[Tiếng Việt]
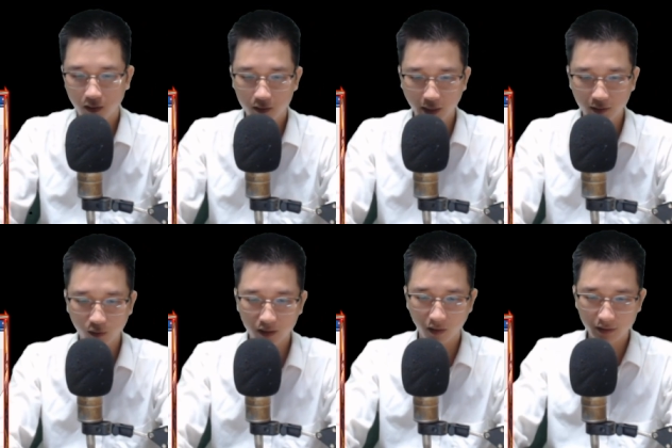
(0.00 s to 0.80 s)
Đế
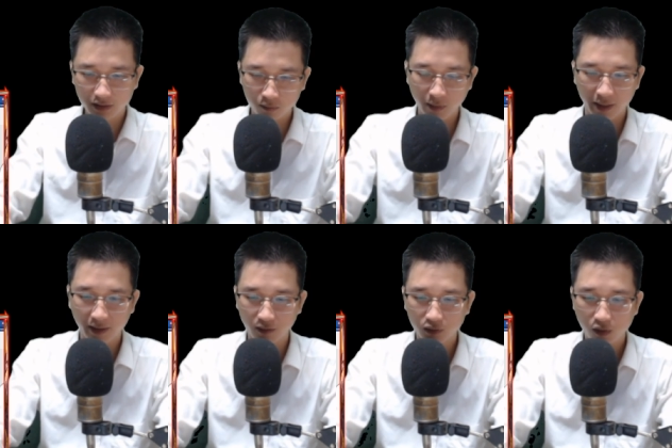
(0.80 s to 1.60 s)
Tuấn nói xong bèn
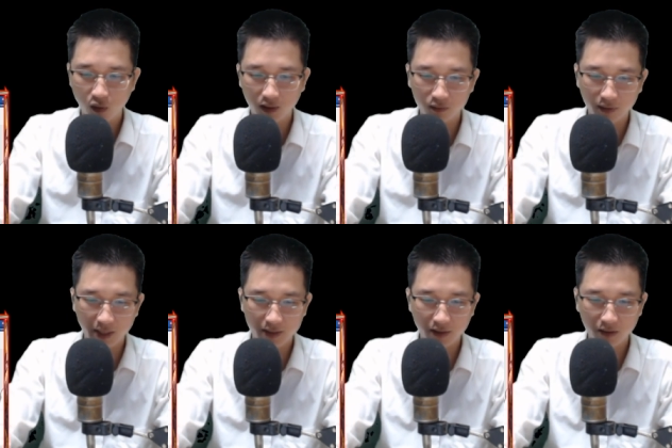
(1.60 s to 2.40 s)
kéo Tô Ngộ Không
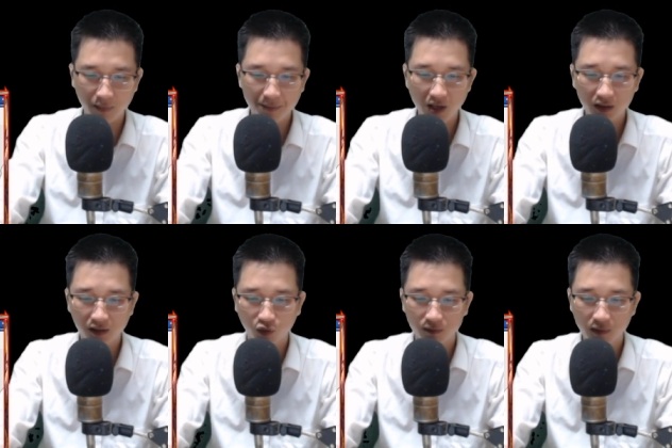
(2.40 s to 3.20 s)
đi nhưng mấy bước
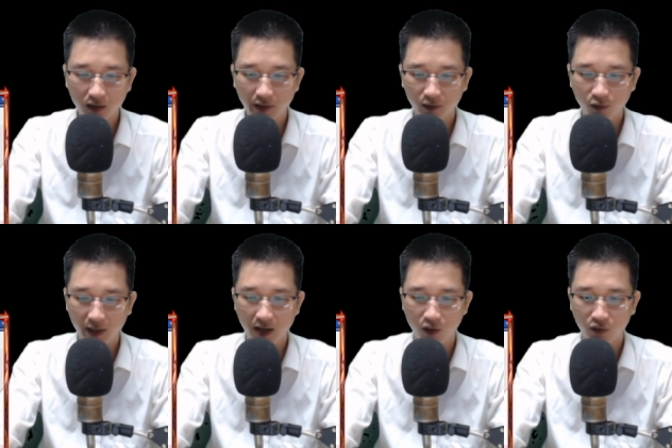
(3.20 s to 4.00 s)
được một bước liền
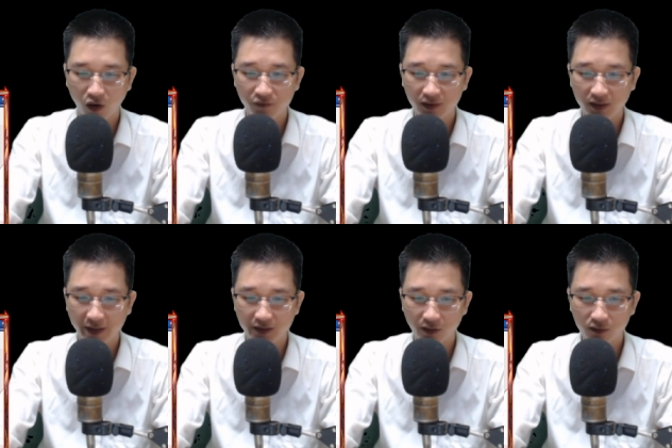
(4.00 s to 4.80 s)
quay đầu nói với
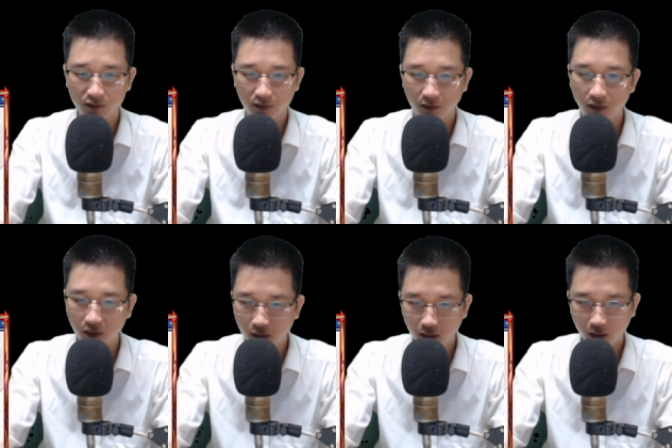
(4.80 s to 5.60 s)
Tề Chiếu.
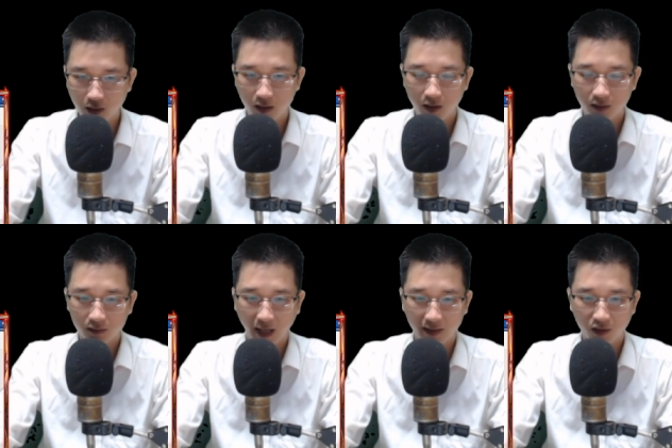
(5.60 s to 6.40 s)

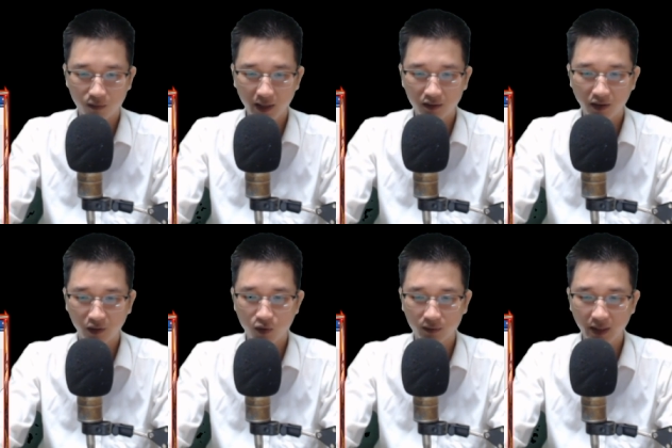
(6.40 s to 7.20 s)
Ta không biết người
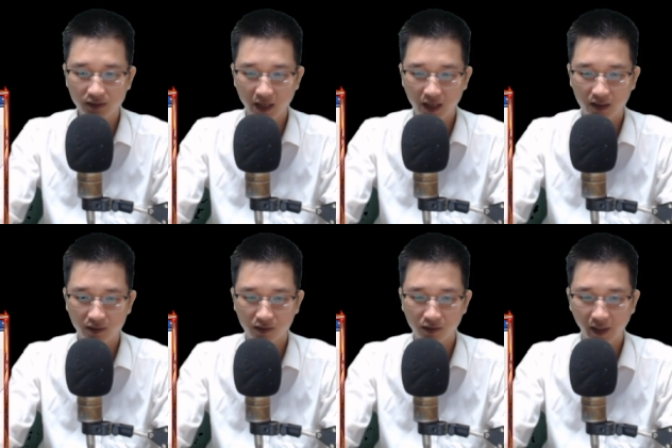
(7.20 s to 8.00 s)
có mục đích gì
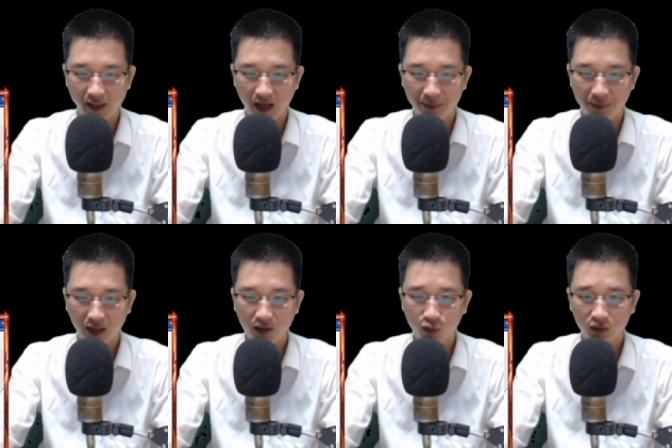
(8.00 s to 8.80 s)
nhưng người đã là
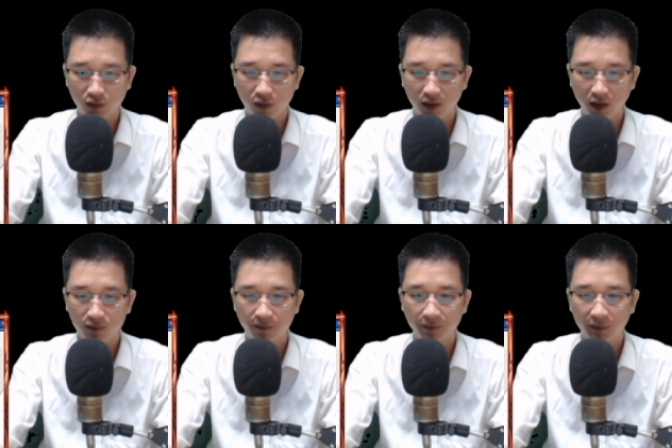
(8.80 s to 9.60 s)
bằng hữu của Tô Ngộ
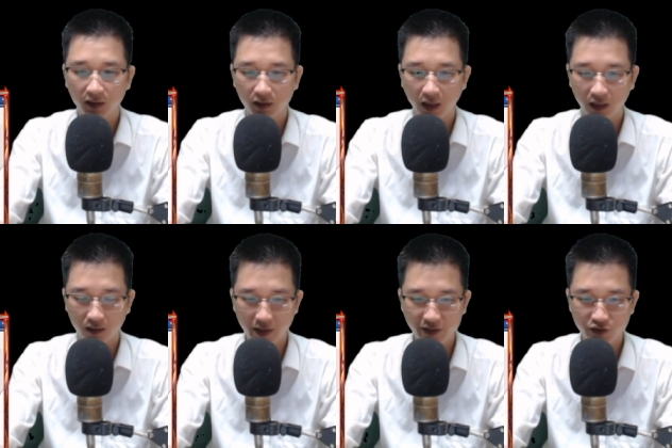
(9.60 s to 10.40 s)
Không thì
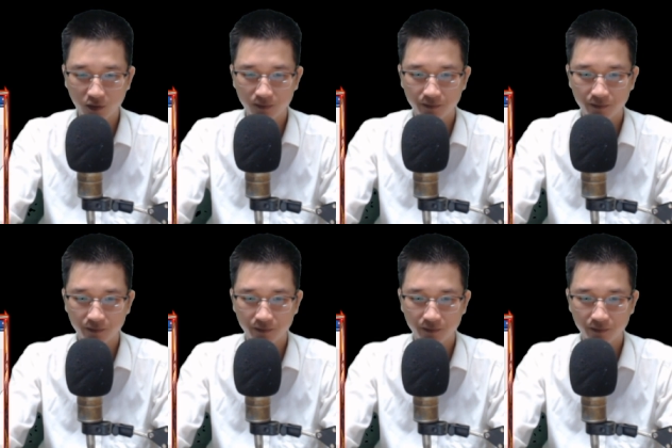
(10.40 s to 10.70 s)
cứ đi chung.